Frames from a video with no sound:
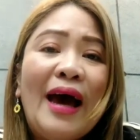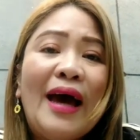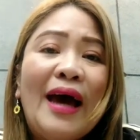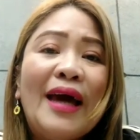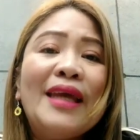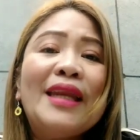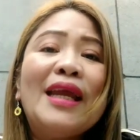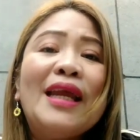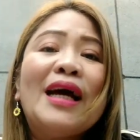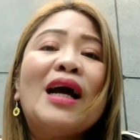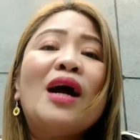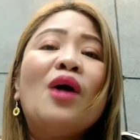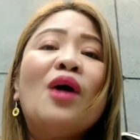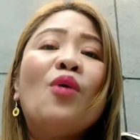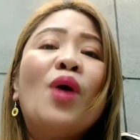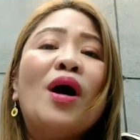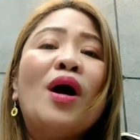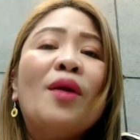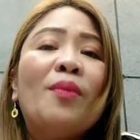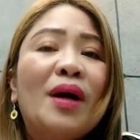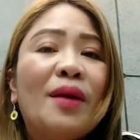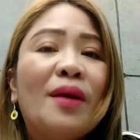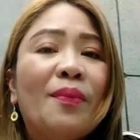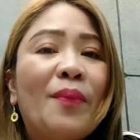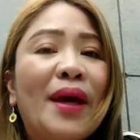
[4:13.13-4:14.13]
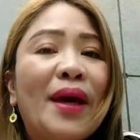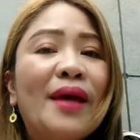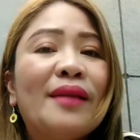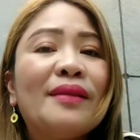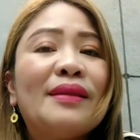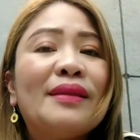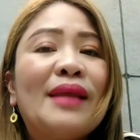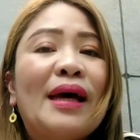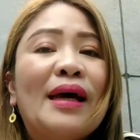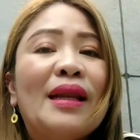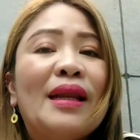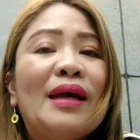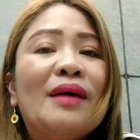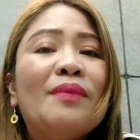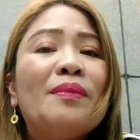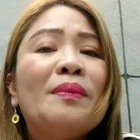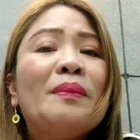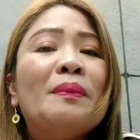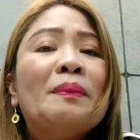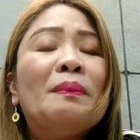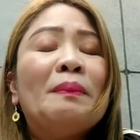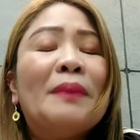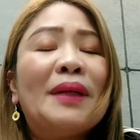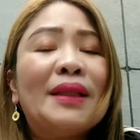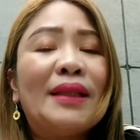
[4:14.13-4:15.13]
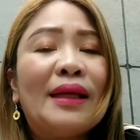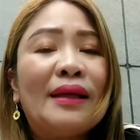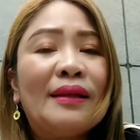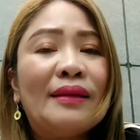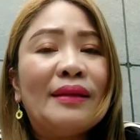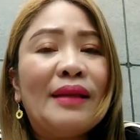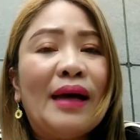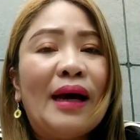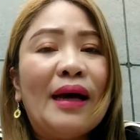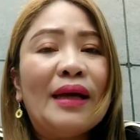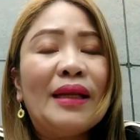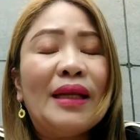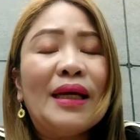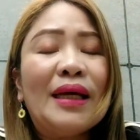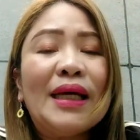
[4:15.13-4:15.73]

ay nagawang magbenta ng matanda